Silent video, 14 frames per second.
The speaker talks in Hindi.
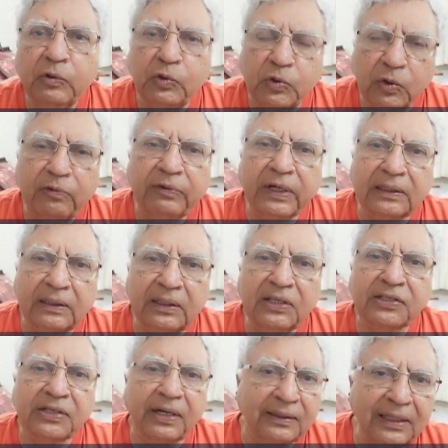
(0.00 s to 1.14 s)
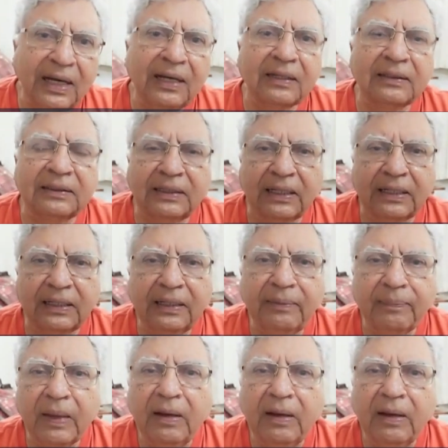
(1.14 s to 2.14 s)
जो व्यक्ति श्रद्धा रखता है